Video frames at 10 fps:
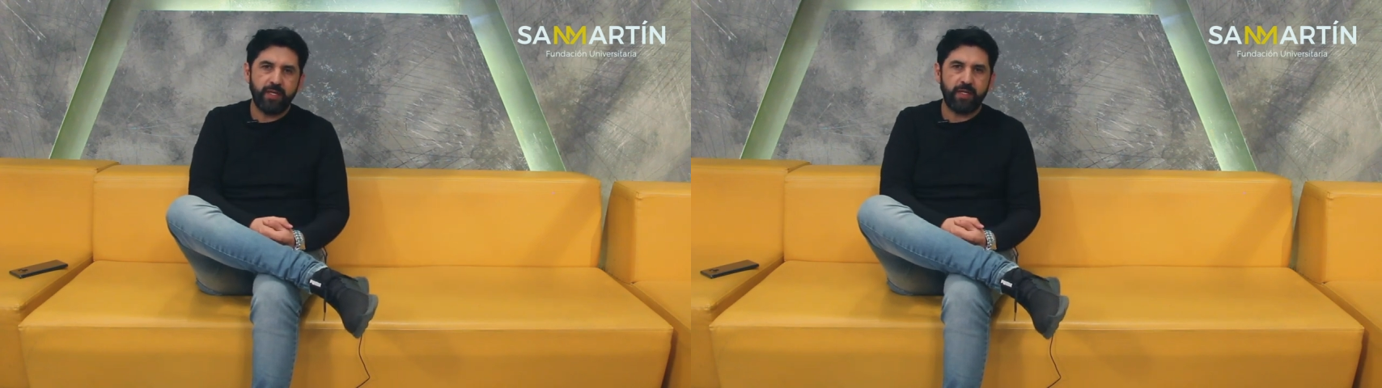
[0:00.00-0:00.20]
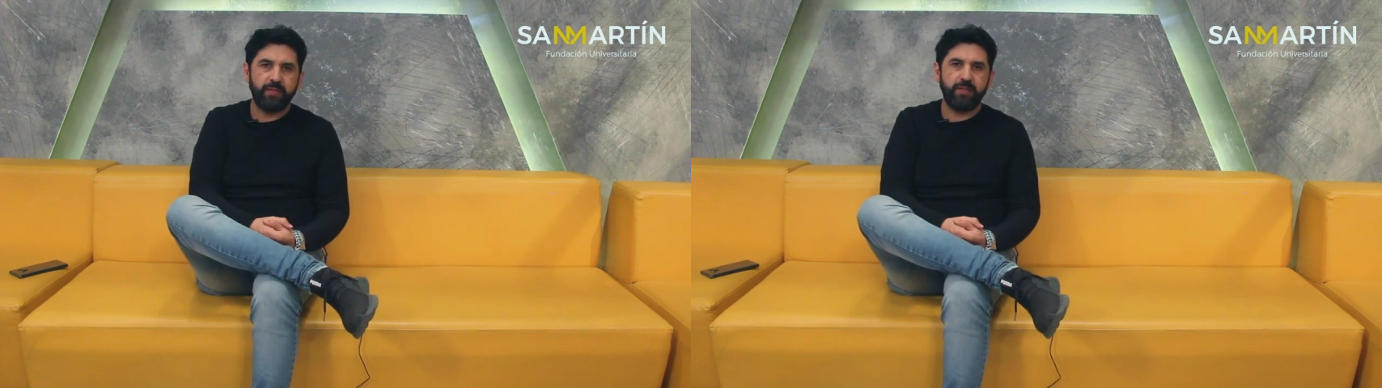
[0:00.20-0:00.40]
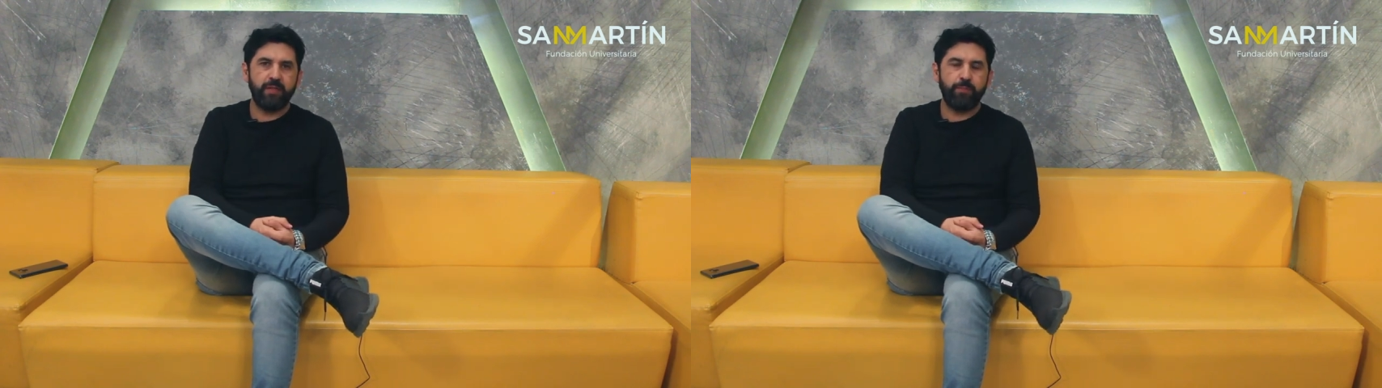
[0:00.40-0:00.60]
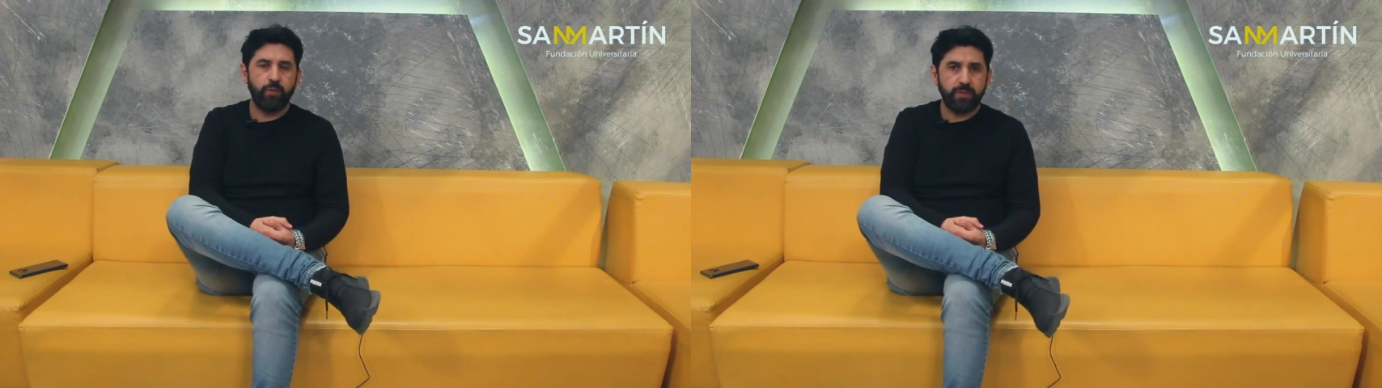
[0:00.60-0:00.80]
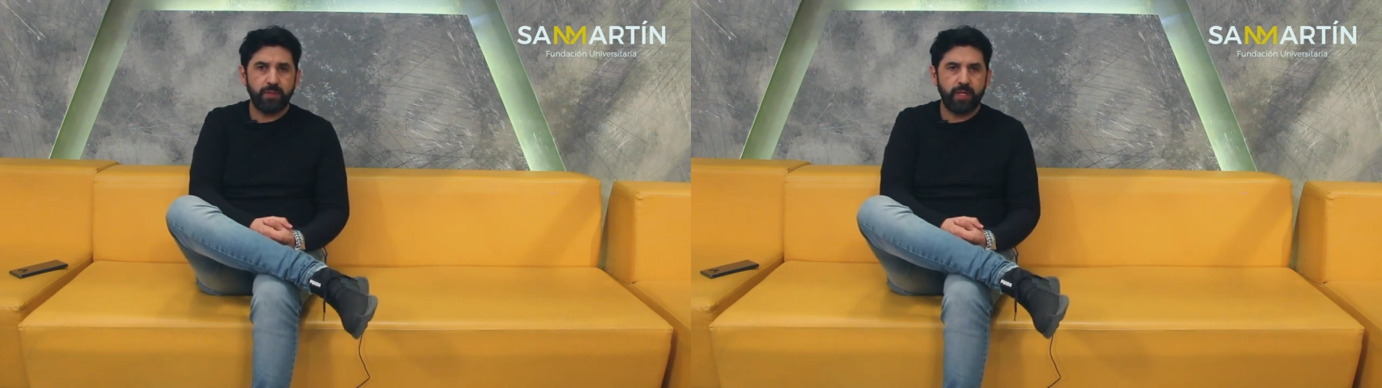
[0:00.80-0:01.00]
en agencias de
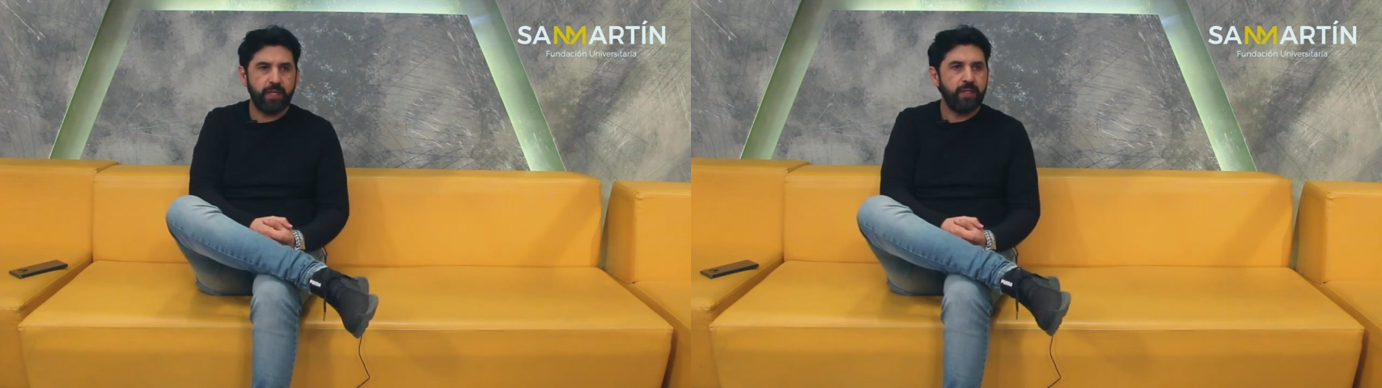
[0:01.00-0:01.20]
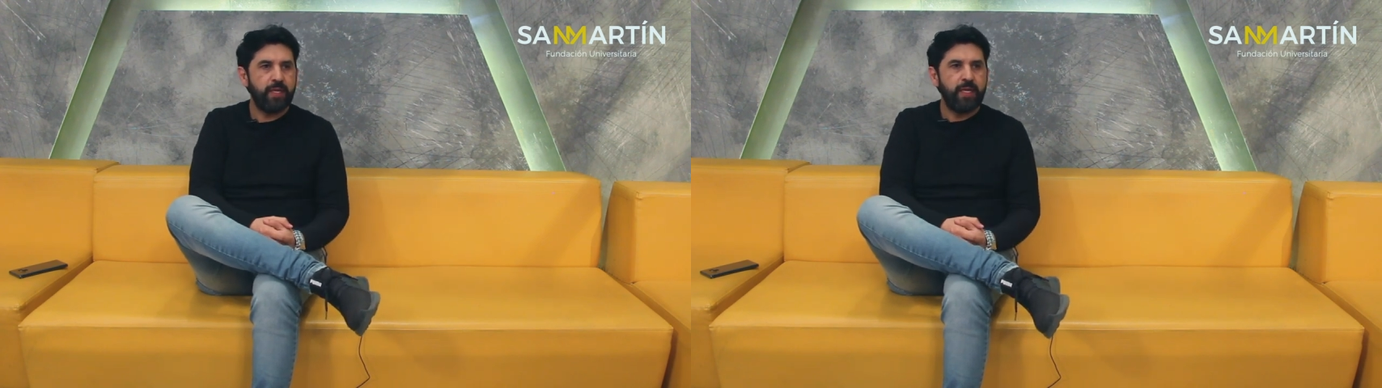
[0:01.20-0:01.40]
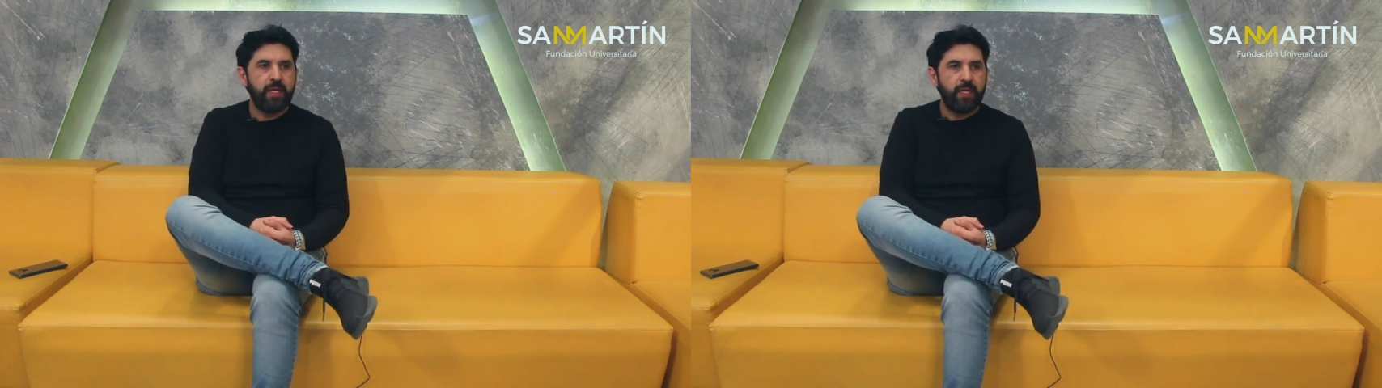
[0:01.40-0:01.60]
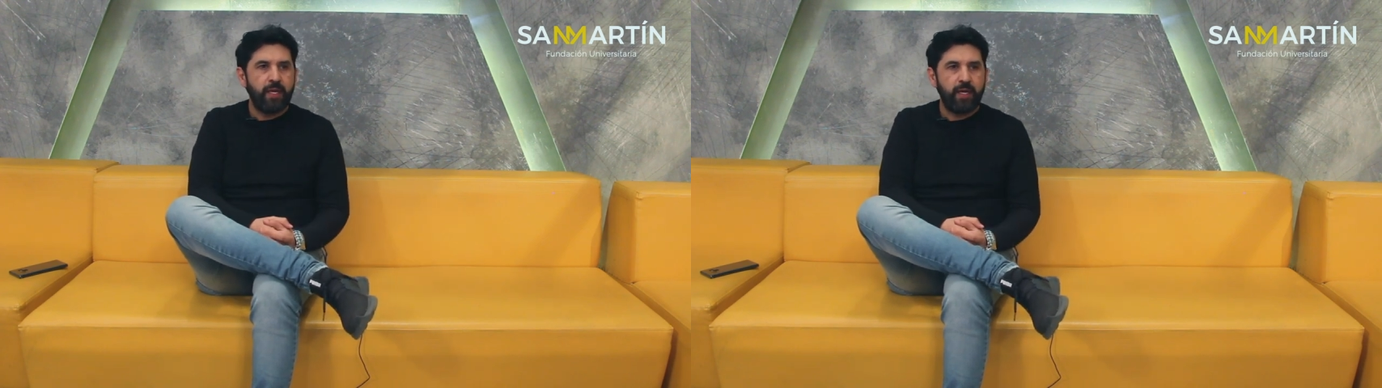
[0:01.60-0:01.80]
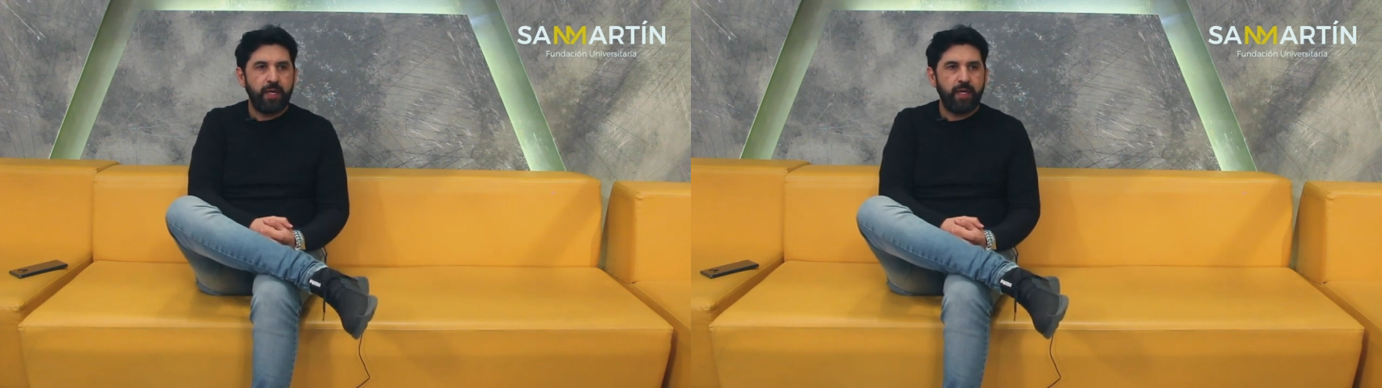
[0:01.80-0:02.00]
publicidad,
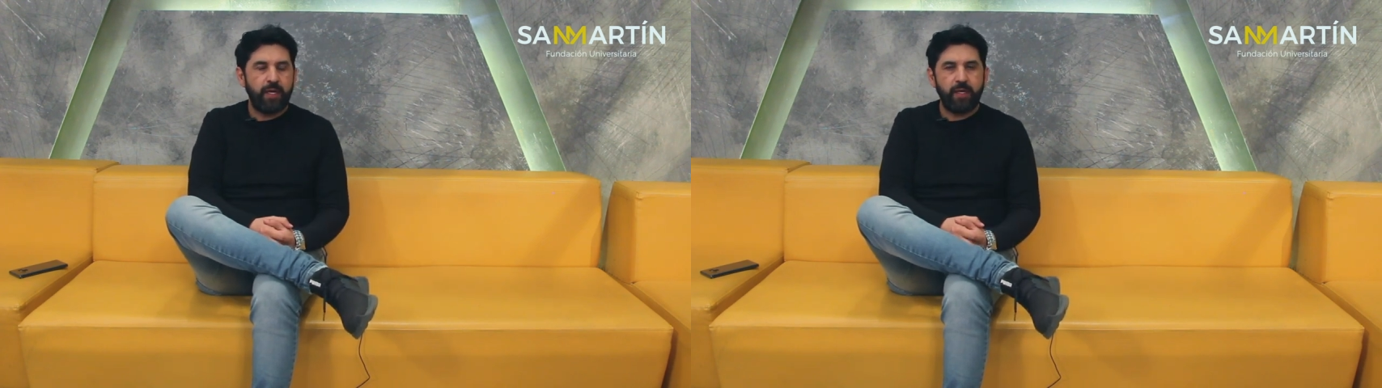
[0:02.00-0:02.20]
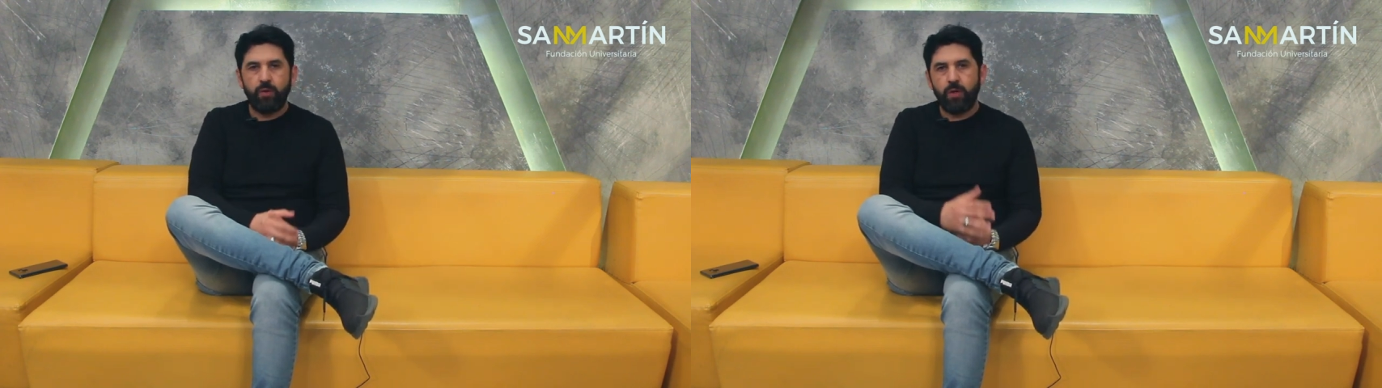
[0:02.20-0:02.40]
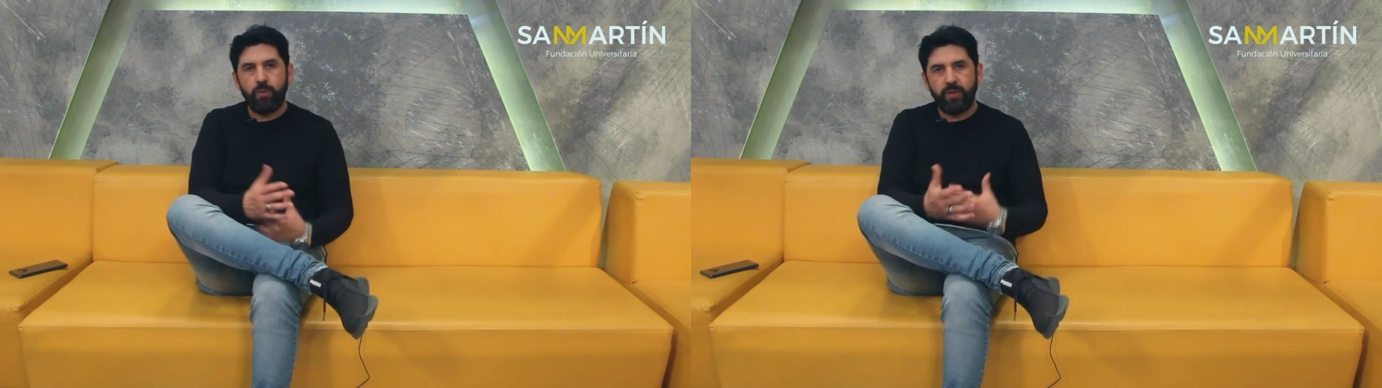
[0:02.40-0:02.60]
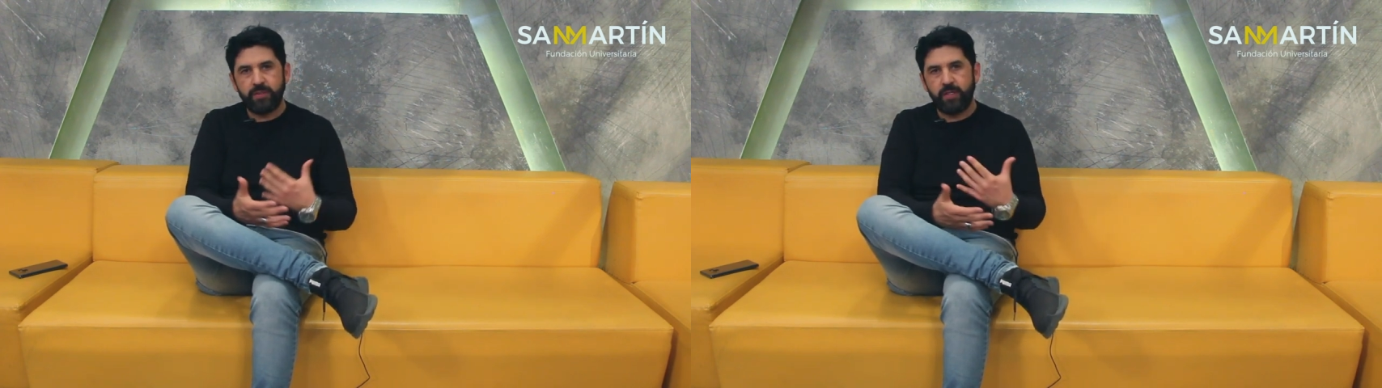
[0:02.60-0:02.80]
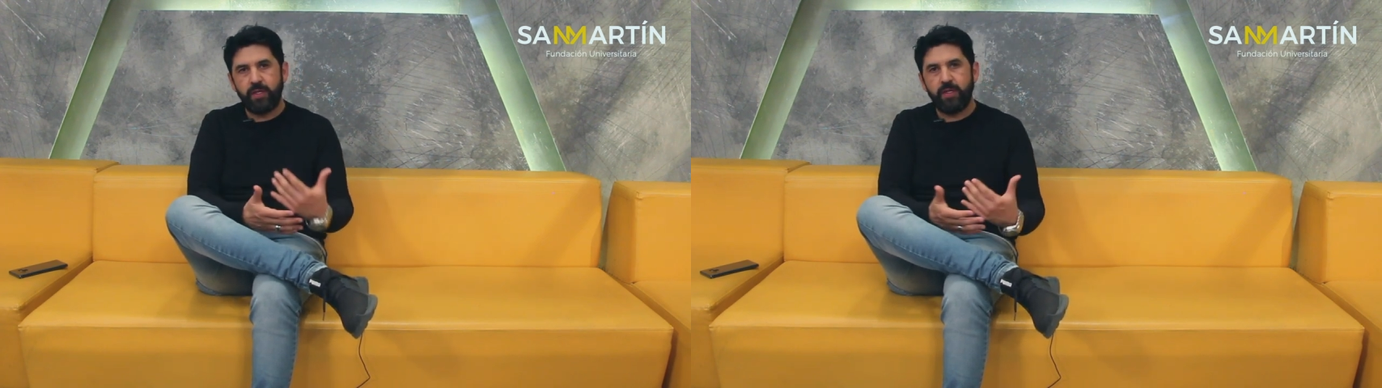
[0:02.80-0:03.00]
y luego
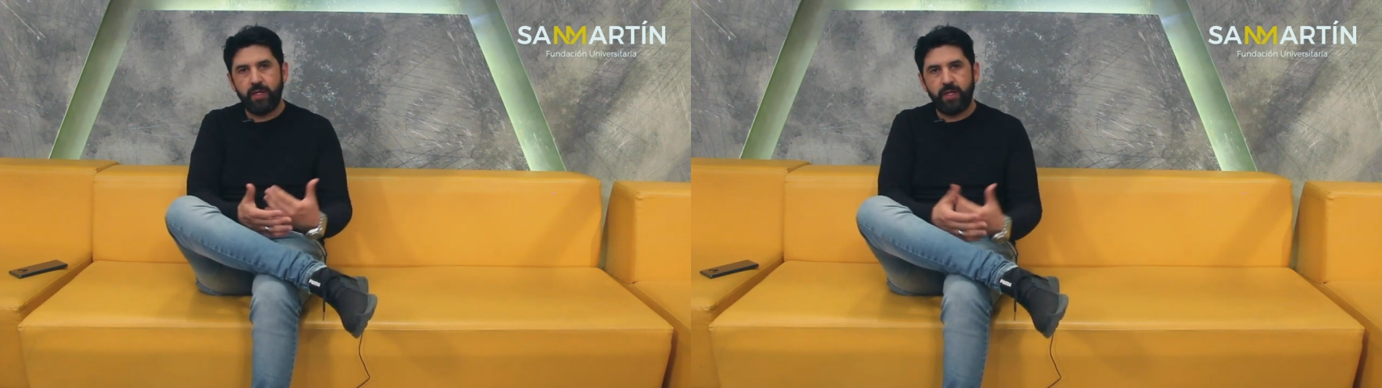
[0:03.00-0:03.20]
pasé